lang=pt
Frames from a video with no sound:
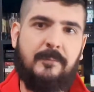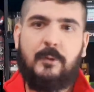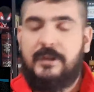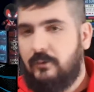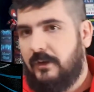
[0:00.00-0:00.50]

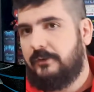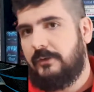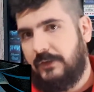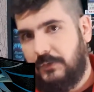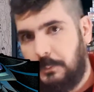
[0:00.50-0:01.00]
Por enquanto,
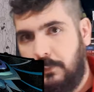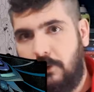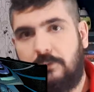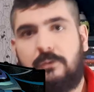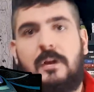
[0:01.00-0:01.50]
nesse
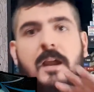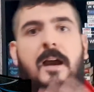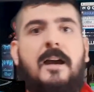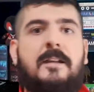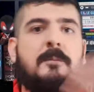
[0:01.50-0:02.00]
ponto,
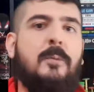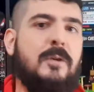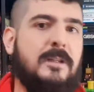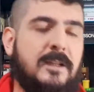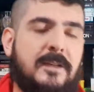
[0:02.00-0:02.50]
a
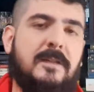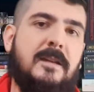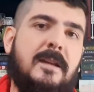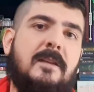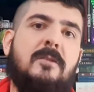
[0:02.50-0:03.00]
importância
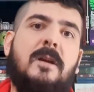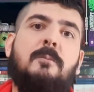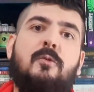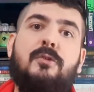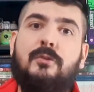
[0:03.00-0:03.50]
dele não é
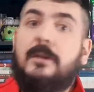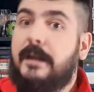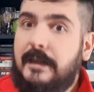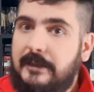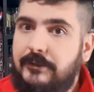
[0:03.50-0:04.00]
muito
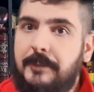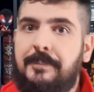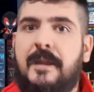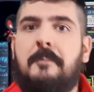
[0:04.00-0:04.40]
grande,